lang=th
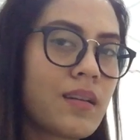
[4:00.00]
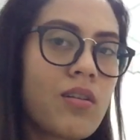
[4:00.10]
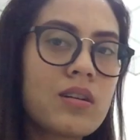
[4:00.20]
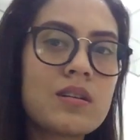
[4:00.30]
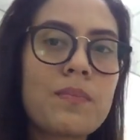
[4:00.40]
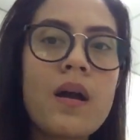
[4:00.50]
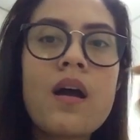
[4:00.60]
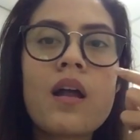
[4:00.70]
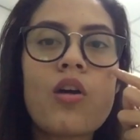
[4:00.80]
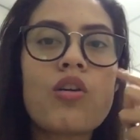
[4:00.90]
ก็คือ
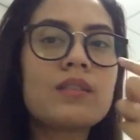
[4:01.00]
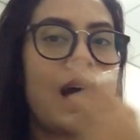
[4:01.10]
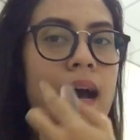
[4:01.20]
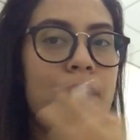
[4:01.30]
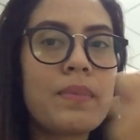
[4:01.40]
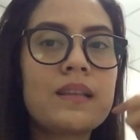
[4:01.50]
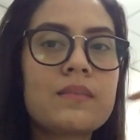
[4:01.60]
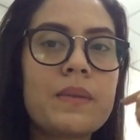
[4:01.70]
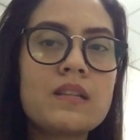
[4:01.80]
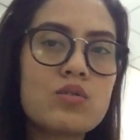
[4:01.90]
เราก็ทาไป
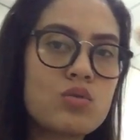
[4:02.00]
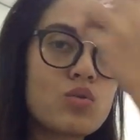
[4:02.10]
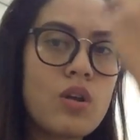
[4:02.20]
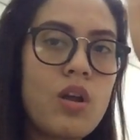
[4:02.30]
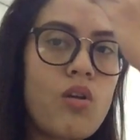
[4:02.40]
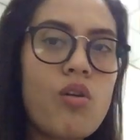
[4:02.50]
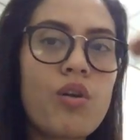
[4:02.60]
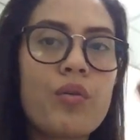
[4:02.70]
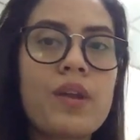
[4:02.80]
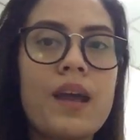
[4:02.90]
เป็นจุดๆ แล้วเราก็
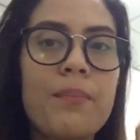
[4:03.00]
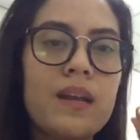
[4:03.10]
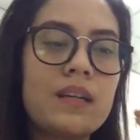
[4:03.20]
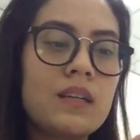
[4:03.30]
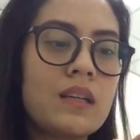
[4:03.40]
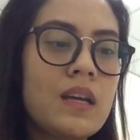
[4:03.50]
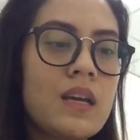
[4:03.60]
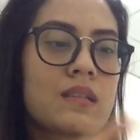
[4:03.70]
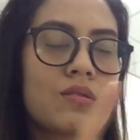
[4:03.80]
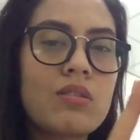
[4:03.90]
เกลี่ยไปเลย
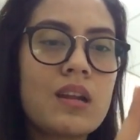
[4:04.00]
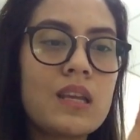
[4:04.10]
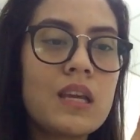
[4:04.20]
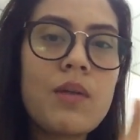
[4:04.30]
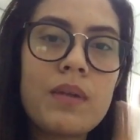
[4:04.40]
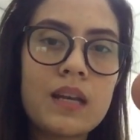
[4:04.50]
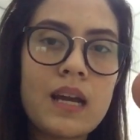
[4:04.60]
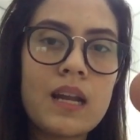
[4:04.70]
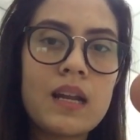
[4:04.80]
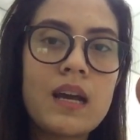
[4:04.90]
ส่วนอันนี้ก็เหมือน
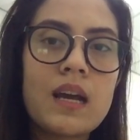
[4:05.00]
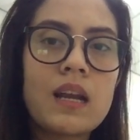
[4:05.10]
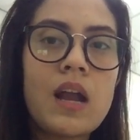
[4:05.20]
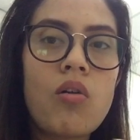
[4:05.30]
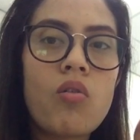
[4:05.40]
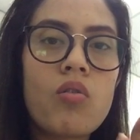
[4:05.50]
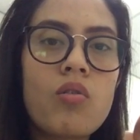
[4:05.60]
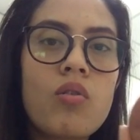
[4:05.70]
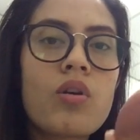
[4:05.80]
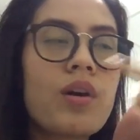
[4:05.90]
กันเรา
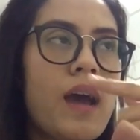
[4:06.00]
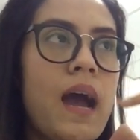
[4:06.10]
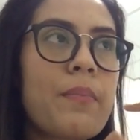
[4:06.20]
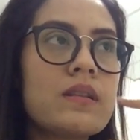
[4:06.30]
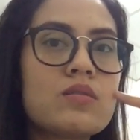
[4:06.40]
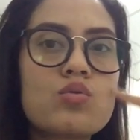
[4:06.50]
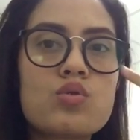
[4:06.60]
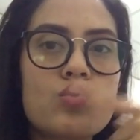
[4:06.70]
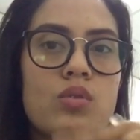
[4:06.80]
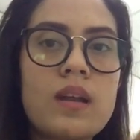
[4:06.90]
ก็ทาเป็น
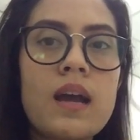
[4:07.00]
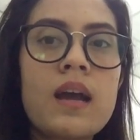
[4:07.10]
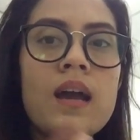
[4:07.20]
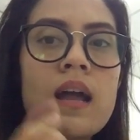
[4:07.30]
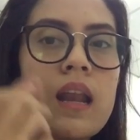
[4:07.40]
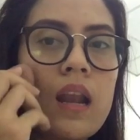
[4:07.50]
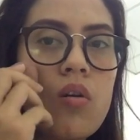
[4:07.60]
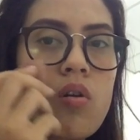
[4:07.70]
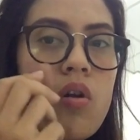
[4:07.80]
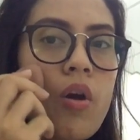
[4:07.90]
จุดๆนะ แล้วเรา
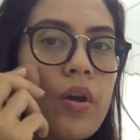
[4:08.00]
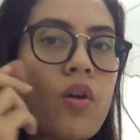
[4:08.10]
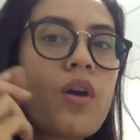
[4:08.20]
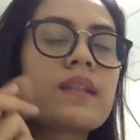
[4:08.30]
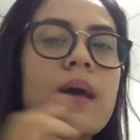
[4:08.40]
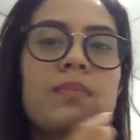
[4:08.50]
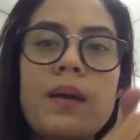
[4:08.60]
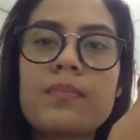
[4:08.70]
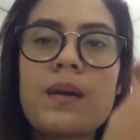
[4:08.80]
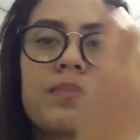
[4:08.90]
ก็ค่อยๆ
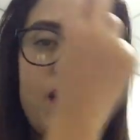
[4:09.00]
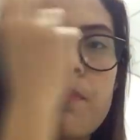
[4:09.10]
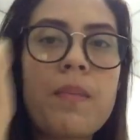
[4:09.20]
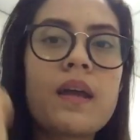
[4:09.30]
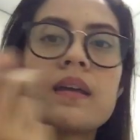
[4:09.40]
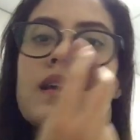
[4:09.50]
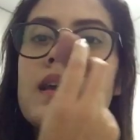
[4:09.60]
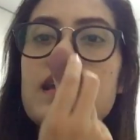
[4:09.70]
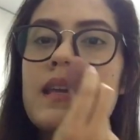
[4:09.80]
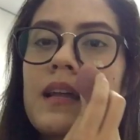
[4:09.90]
แทบๆๆๆไป
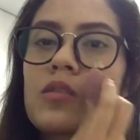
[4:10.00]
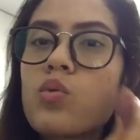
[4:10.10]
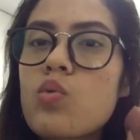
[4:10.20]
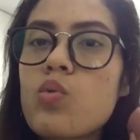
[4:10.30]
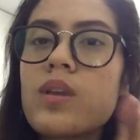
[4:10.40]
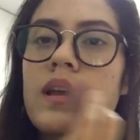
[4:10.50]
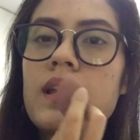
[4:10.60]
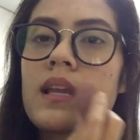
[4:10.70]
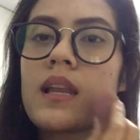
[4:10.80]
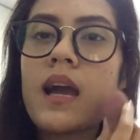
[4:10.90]
อย่าถูอย่าง
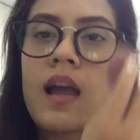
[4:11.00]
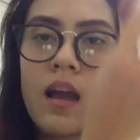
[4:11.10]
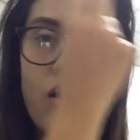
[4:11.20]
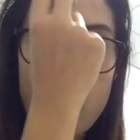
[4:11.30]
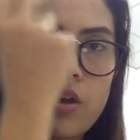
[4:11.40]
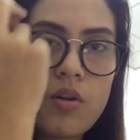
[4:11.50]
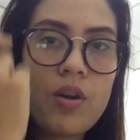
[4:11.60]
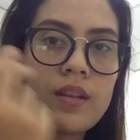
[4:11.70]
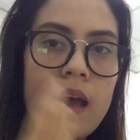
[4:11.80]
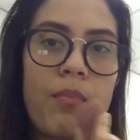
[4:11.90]
นี้นะค่
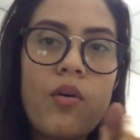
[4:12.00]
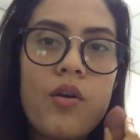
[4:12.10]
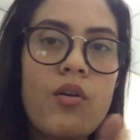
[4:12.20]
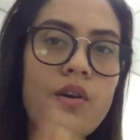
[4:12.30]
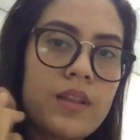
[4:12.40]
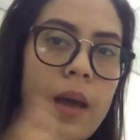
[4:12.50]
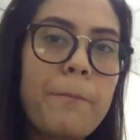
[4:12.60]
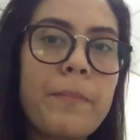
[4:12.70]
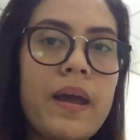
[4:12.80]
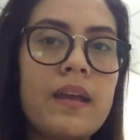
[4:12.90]
อยๆแท็บค่อยๆแท็บ
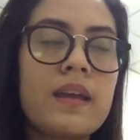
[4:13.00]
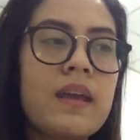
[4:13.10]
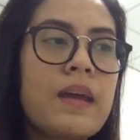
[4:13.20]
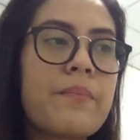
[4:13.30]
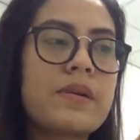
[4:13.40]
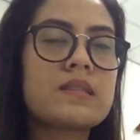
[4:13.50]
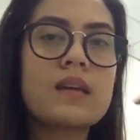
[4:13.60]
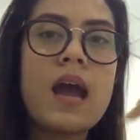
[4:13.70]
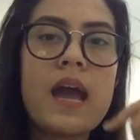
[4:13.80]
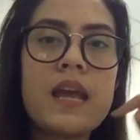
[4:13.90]
ไป มันจะ
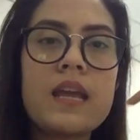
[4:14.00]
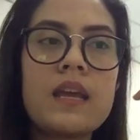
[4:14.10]
ให้